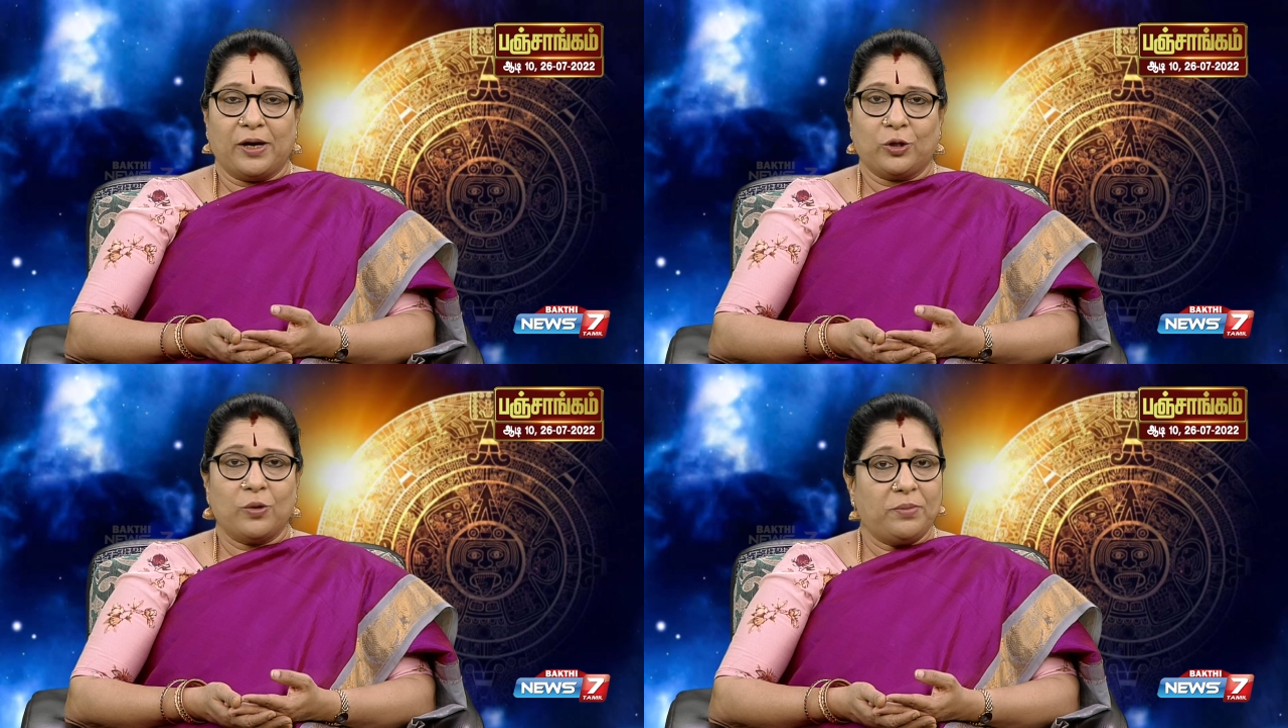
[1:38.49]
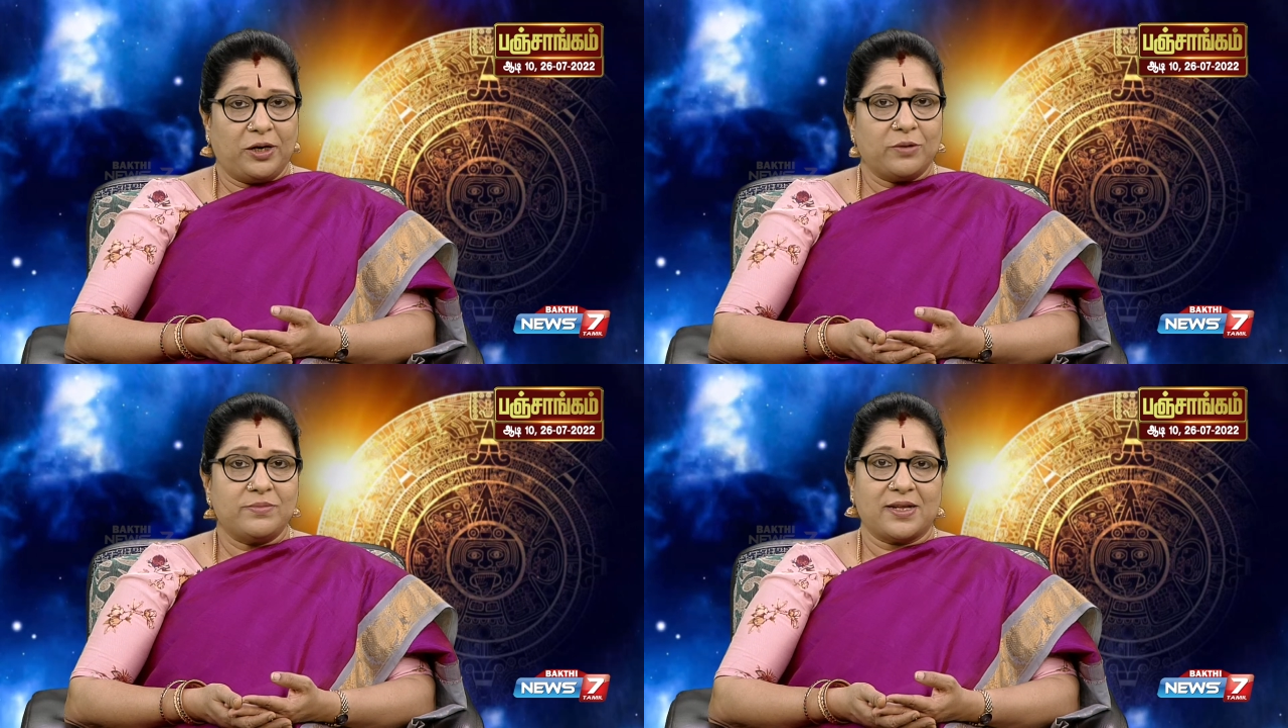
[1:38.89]
பார்த்தோம்
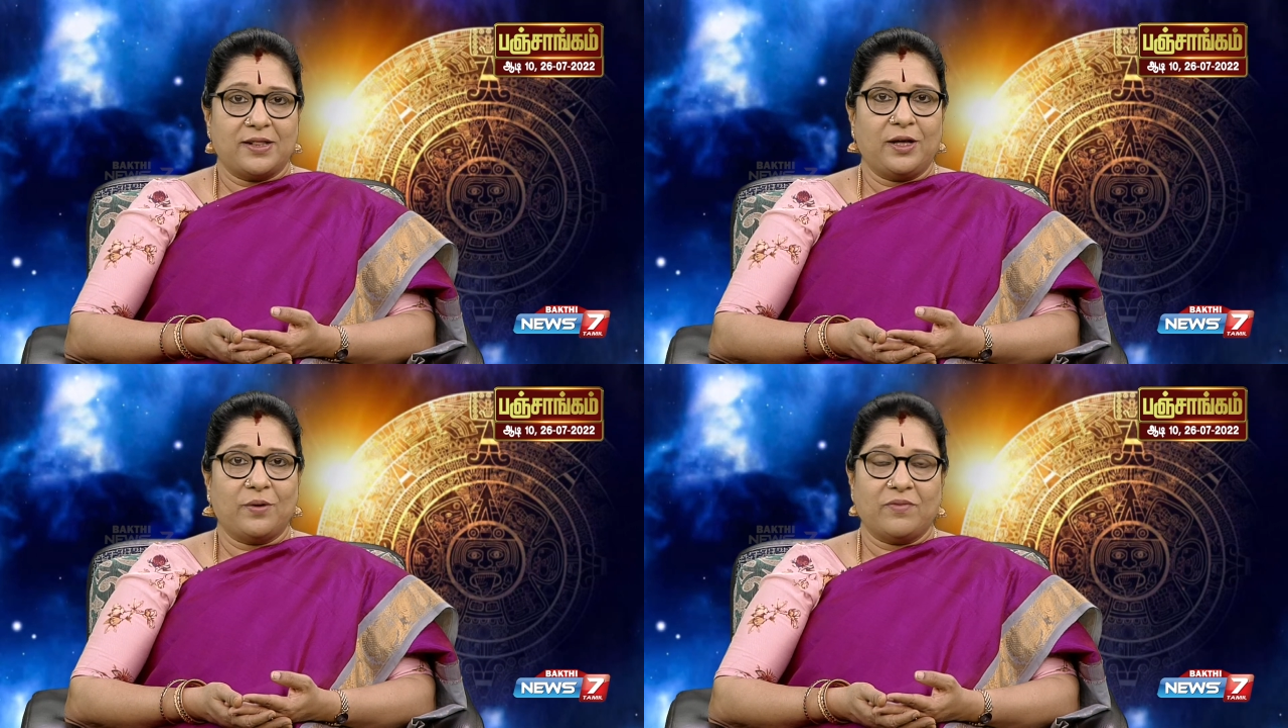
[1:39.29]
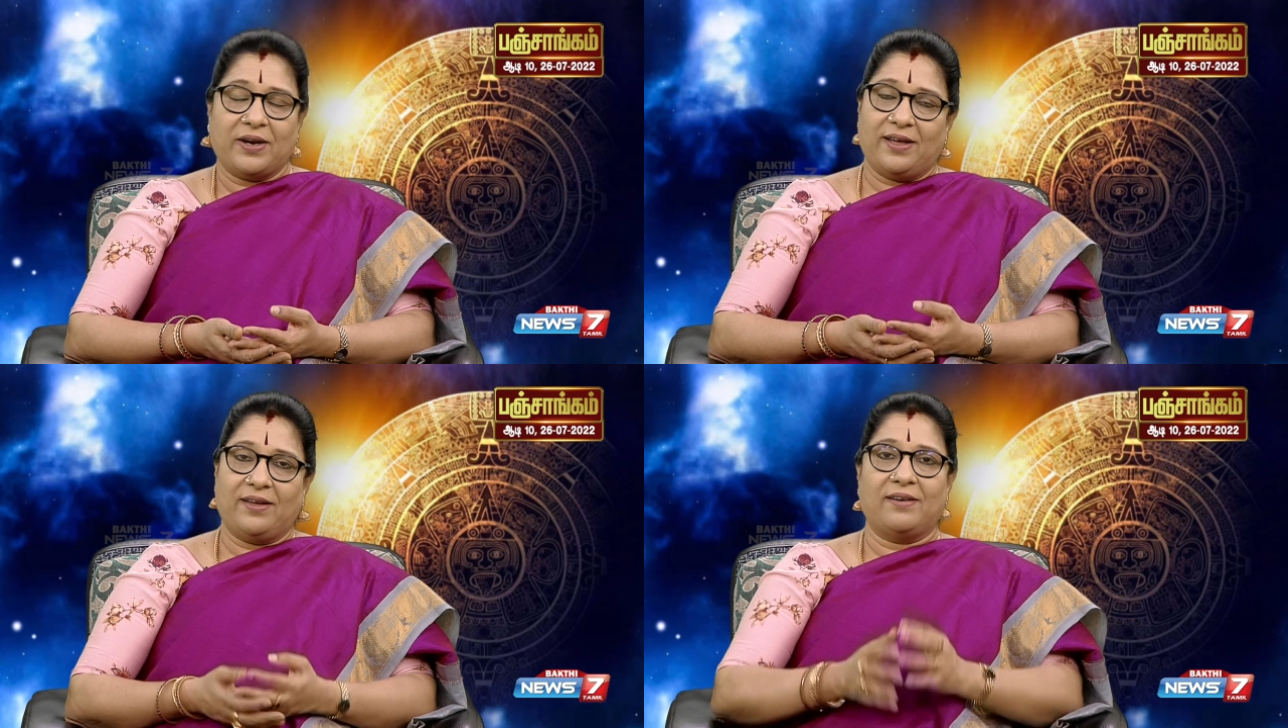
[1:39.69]
மீண்டும் சந்திக்கும்
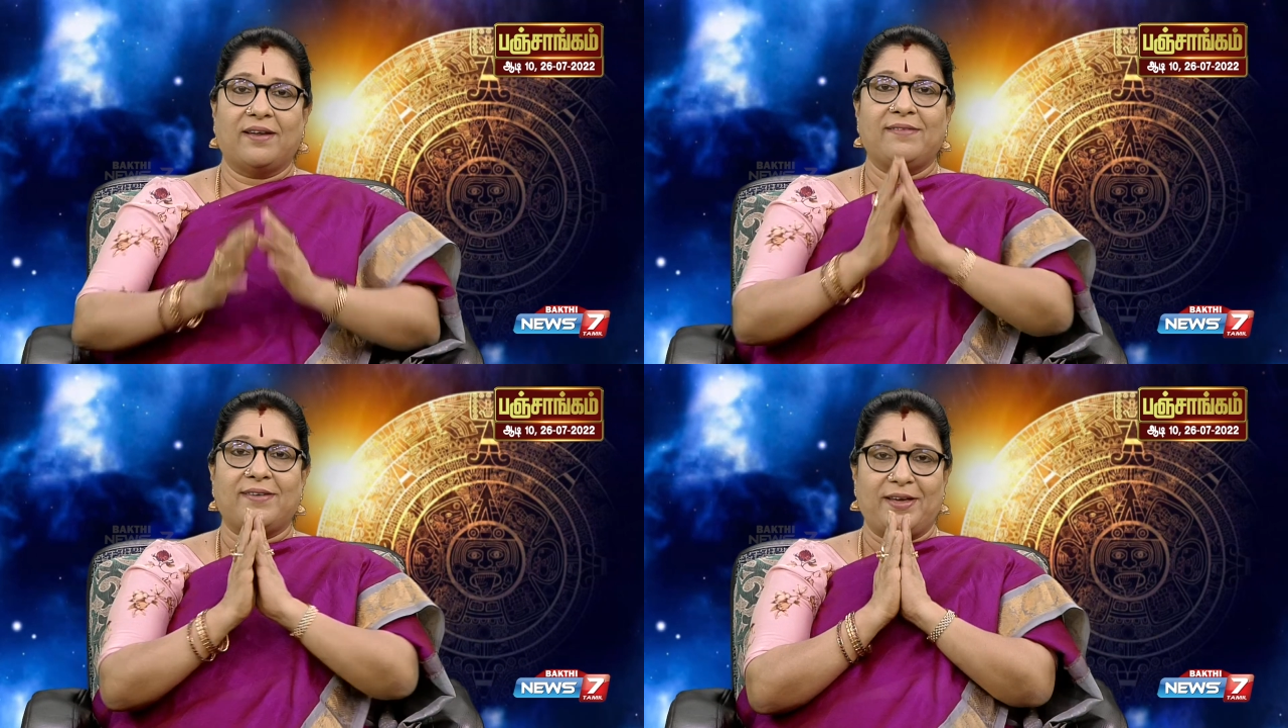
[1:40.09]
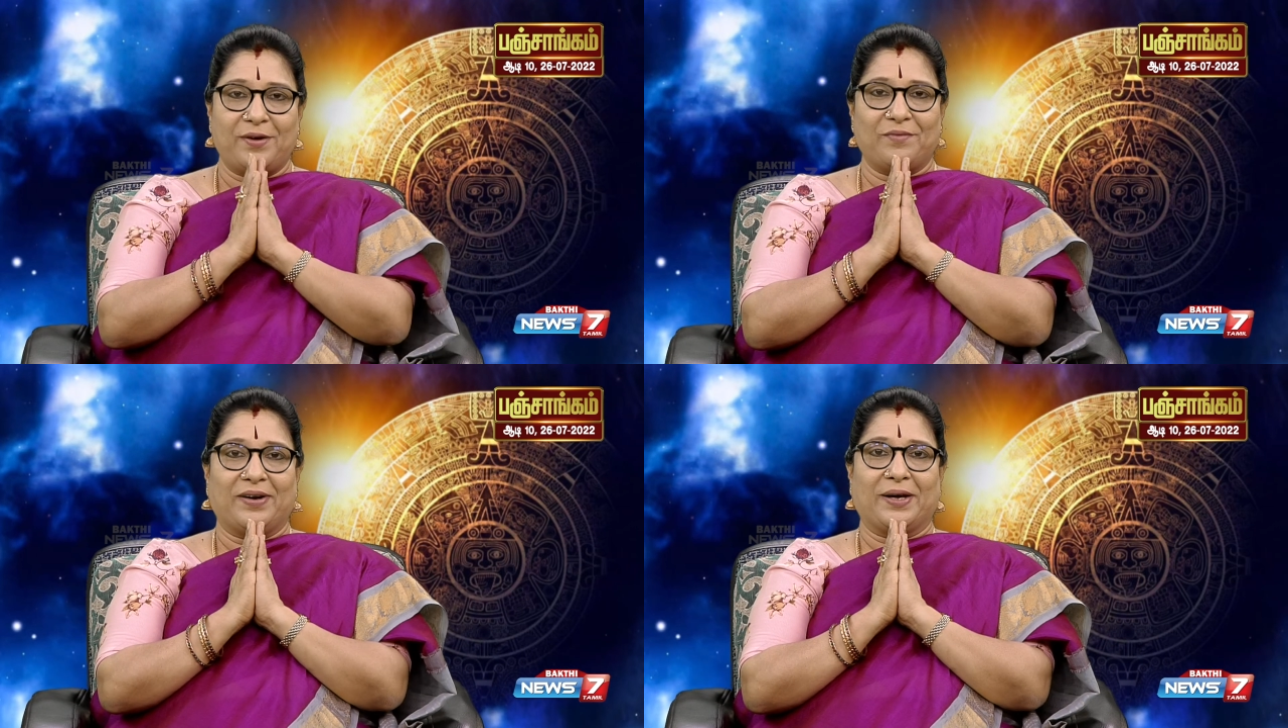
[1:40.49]
வரை நன்றி
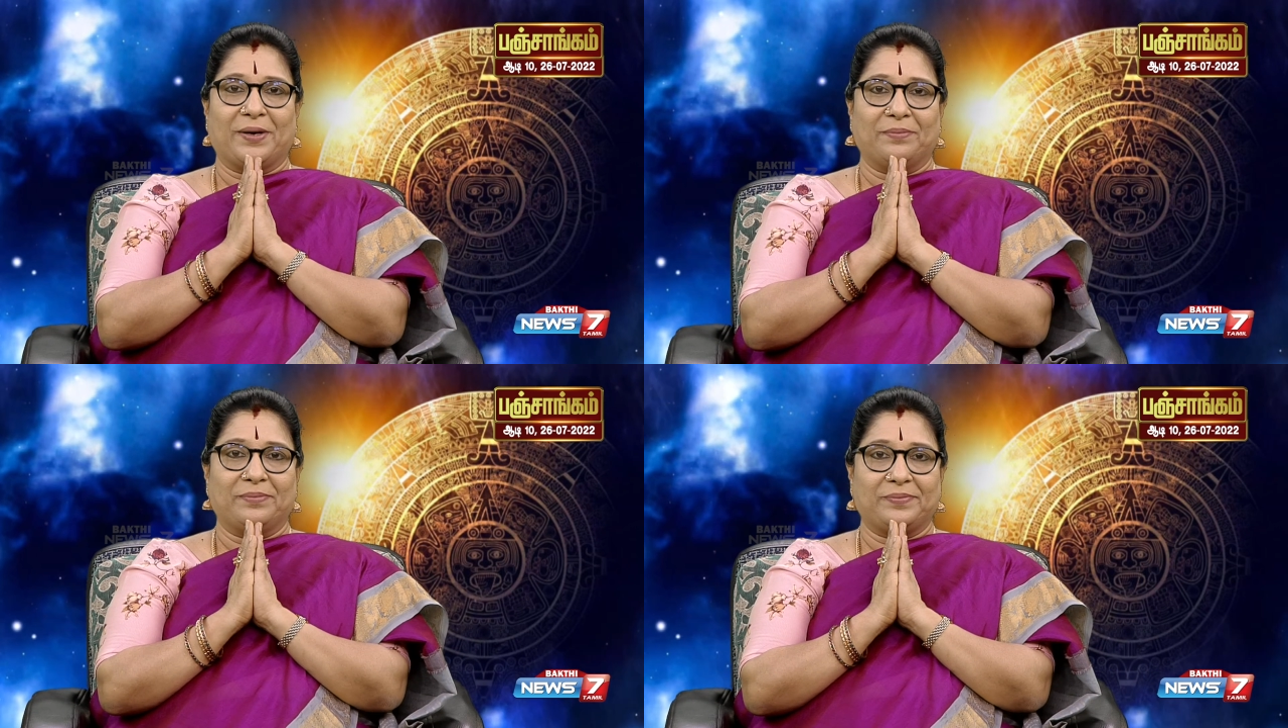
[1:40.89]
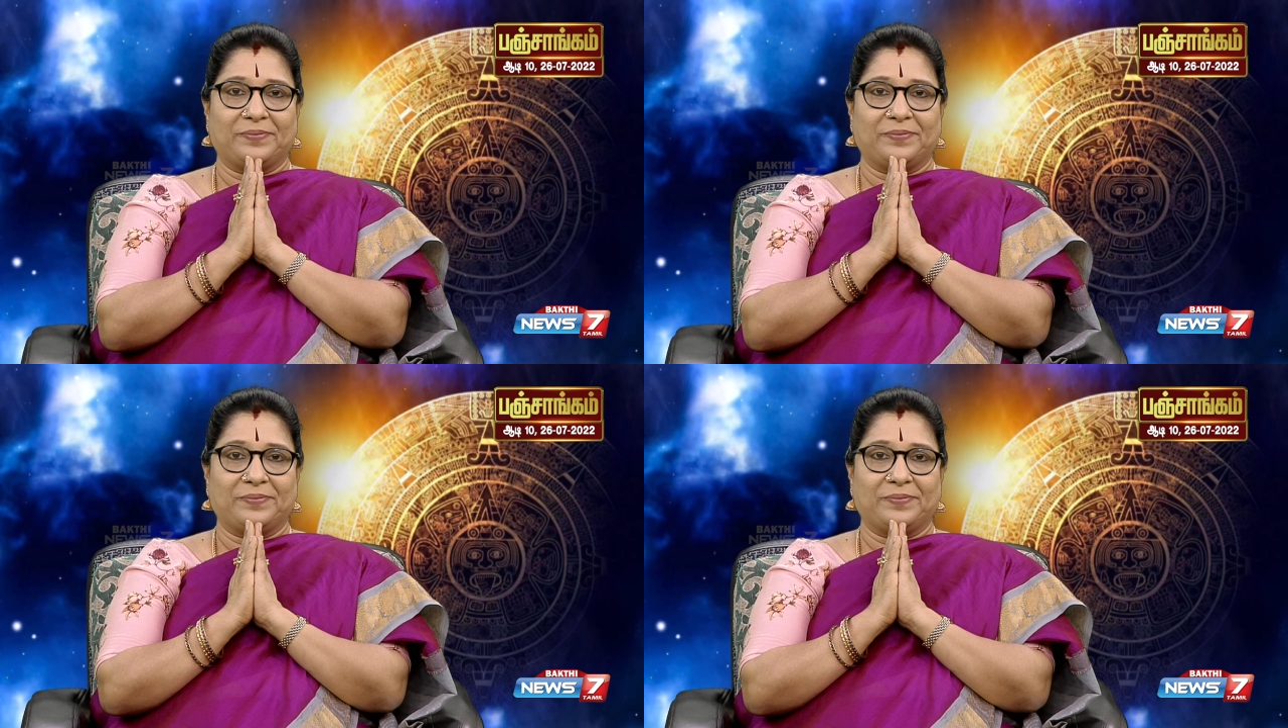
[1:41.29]
வணக்கம்